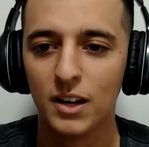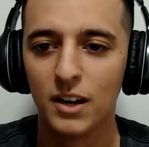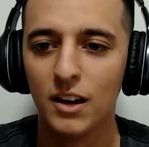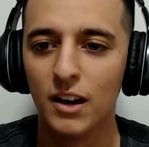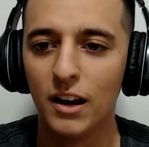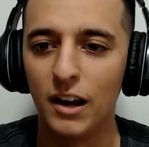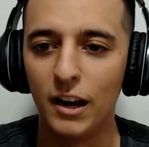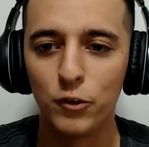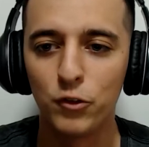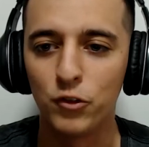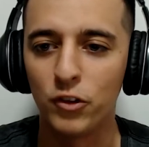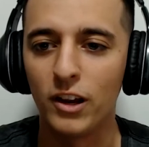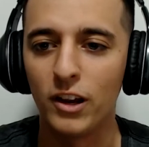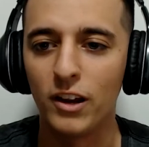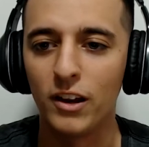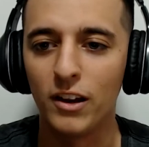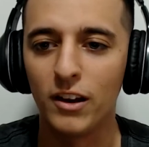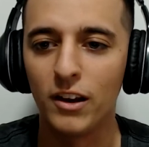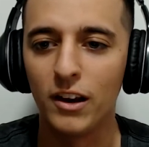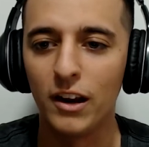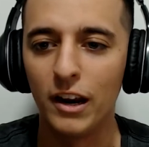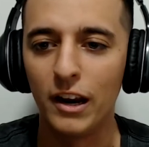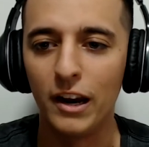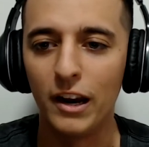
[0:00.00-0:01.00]
não sabe sei,
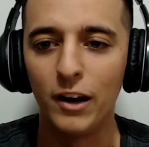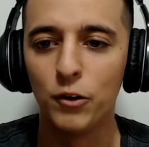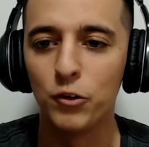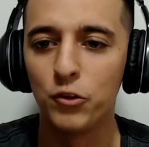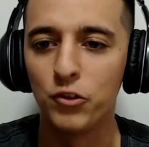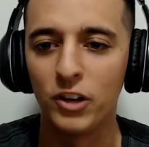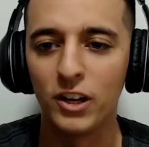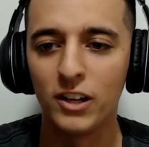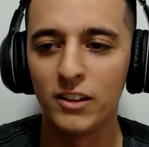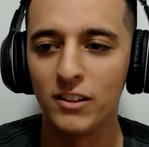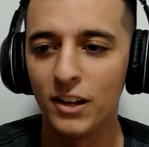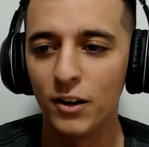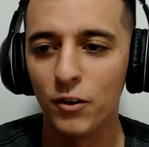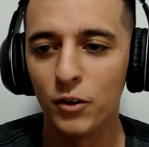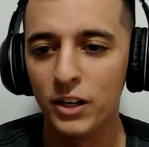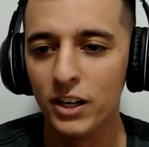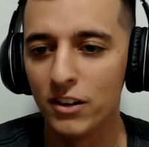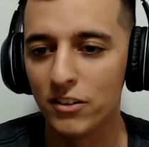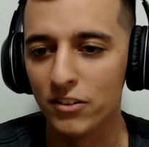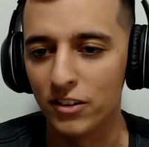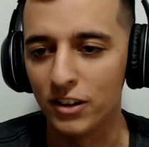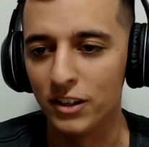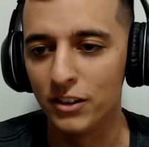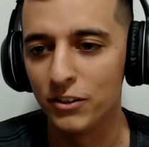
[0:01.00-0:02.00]
mexer com baixo eu nível. Eu sei a
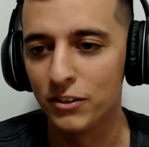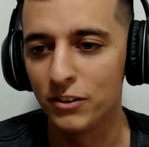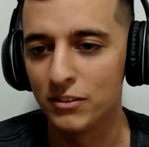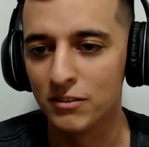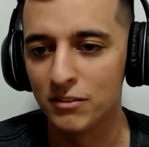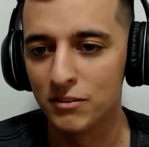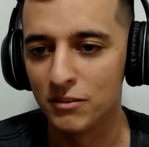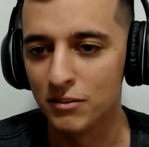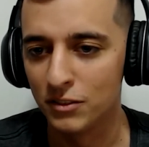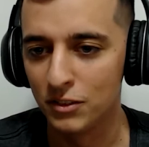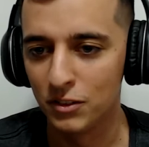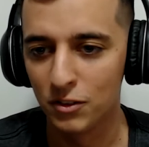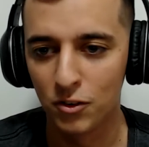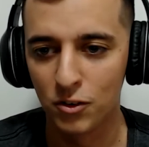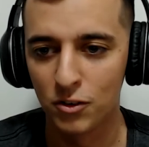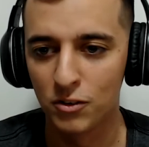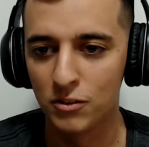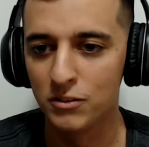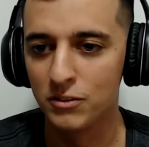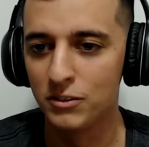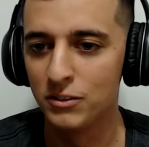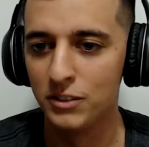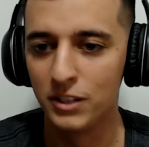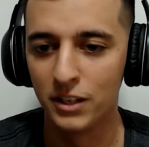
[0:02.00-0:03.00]
teoria, sim De, e ele
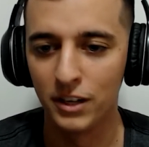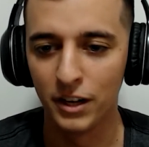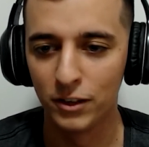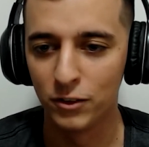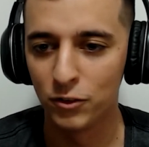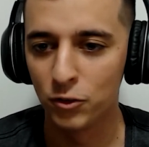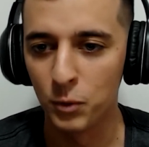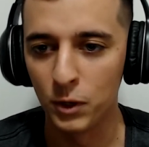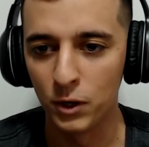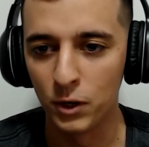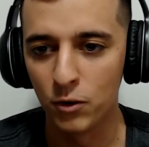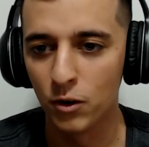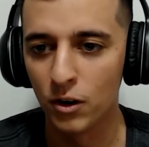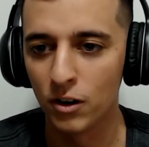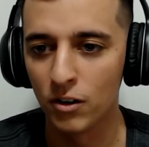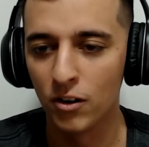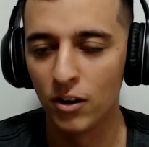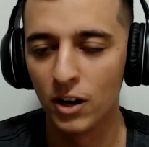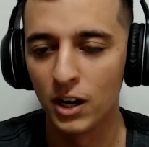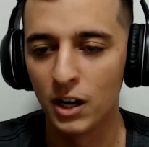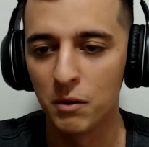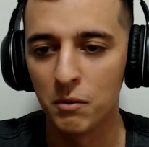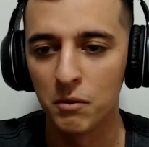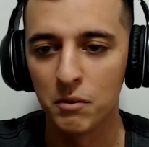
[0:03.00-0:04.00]
tá trabalhando na gringa. Ele explicou
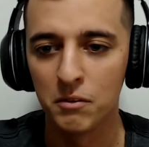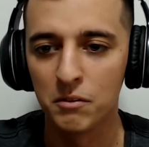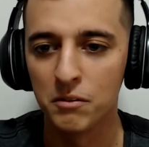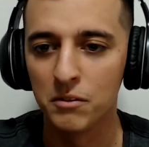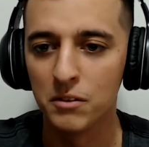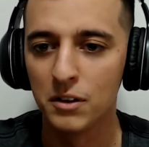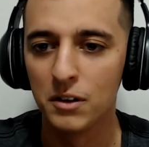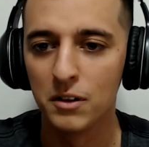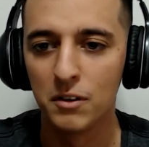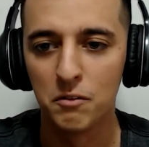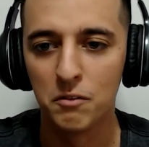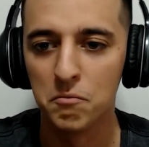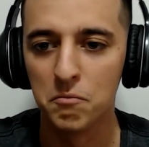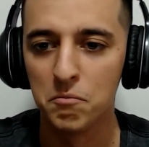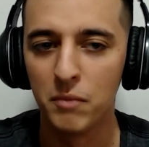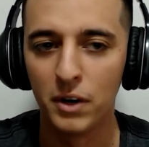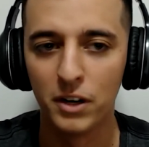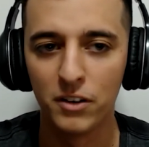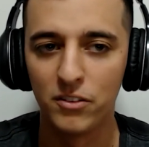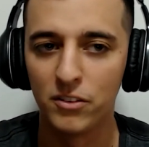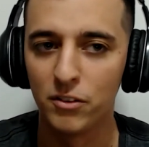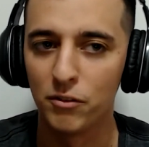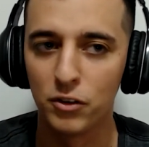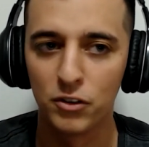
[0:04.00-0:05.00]
agora. Sim.
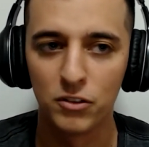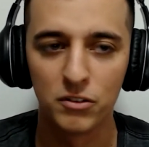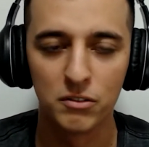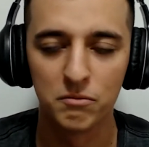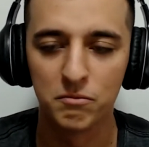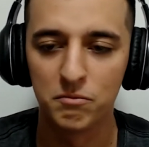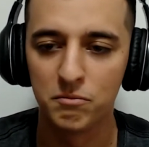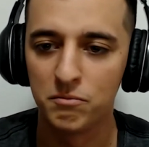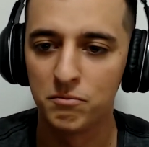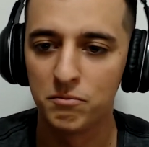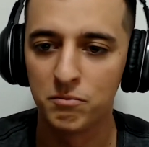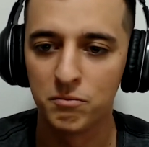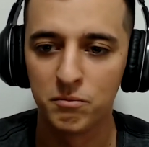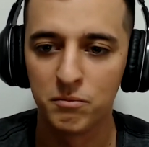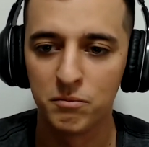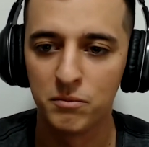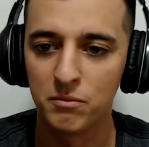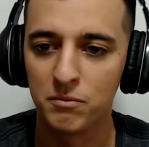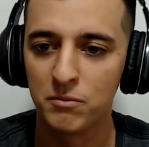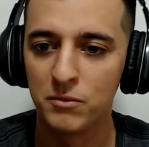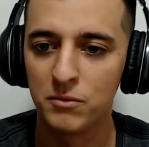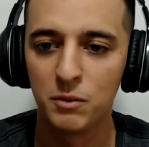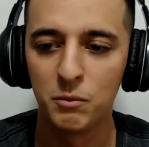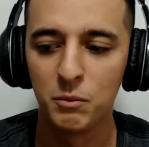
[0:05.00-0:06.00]
Mas se eu fosse.
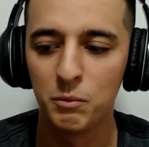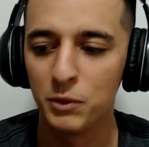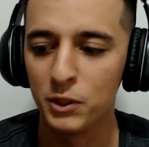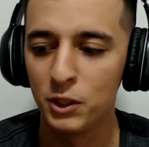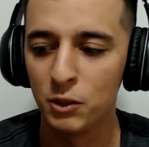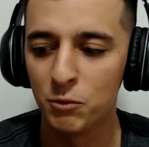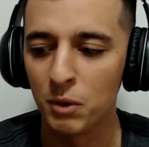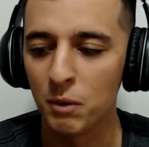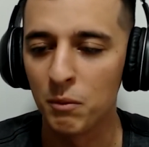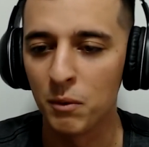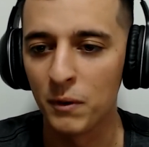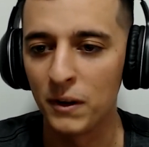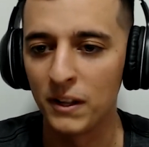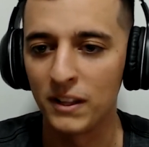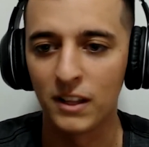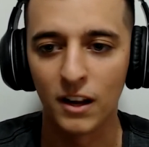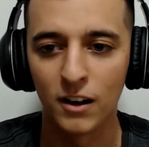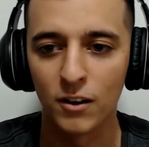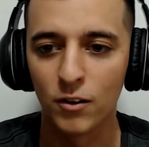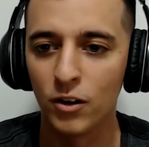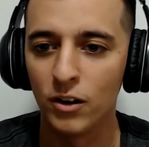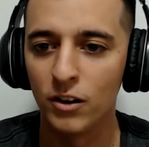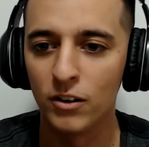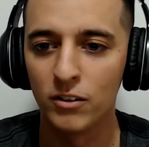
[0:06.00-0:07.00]
Se me pedisse pra implementar
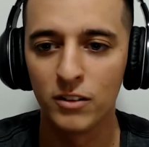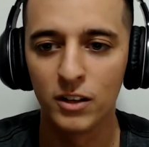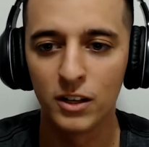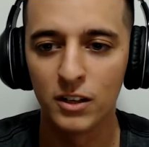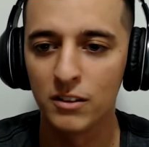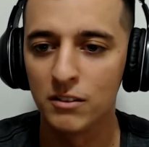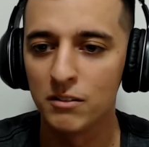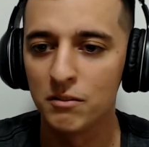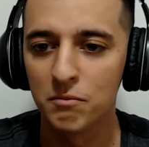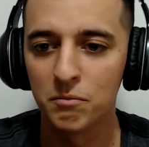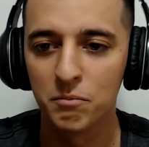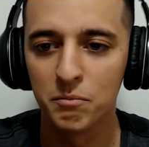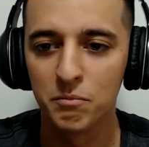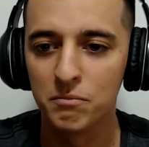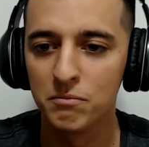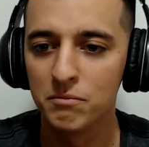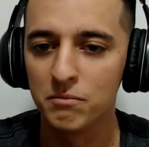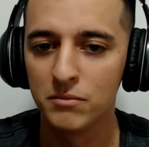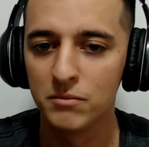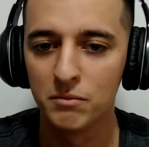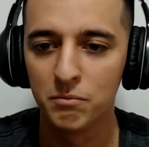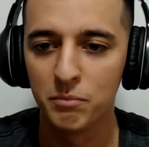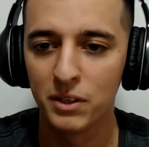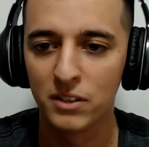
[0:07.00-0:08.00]
agora, eu ia ter que
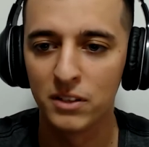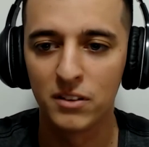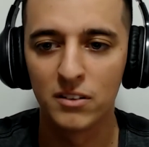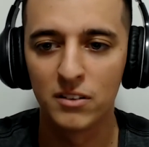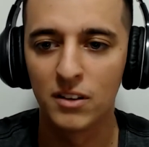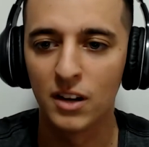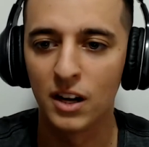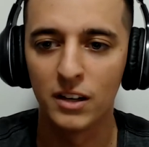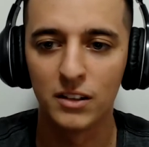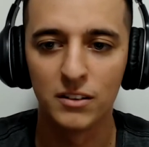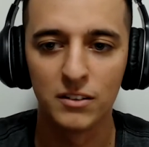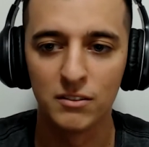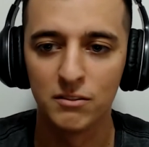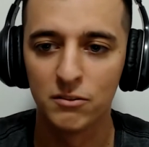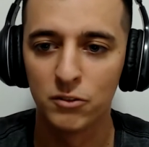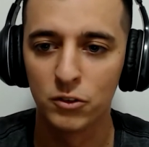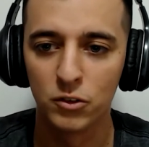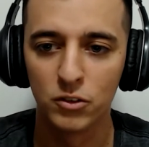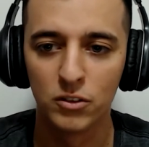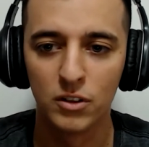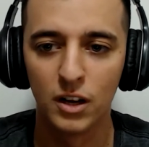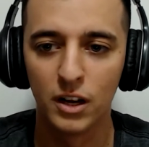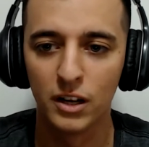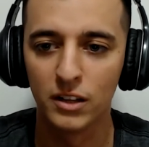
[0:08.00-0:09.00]
pesquisar,
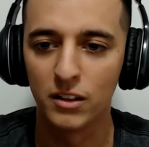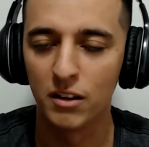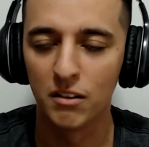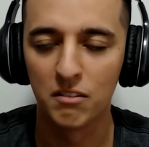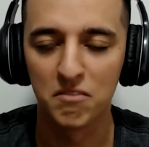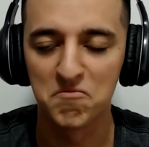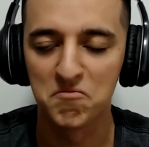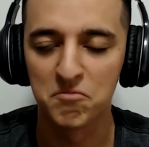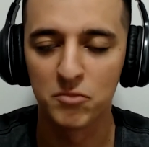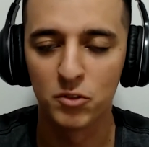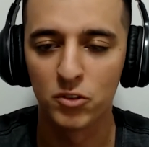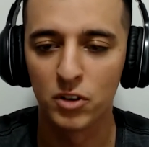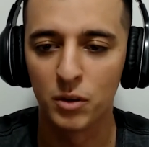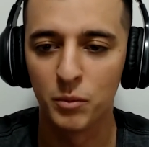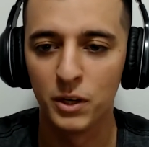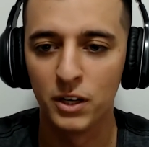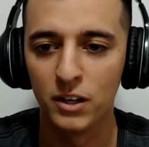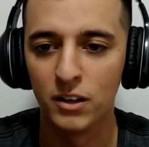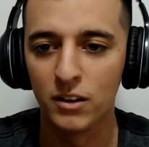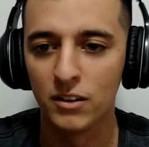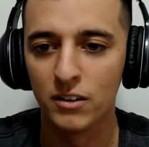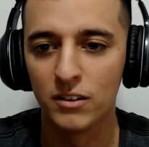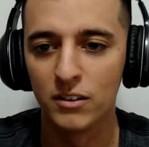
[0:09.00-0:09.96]
estudar e tal. Não saberia.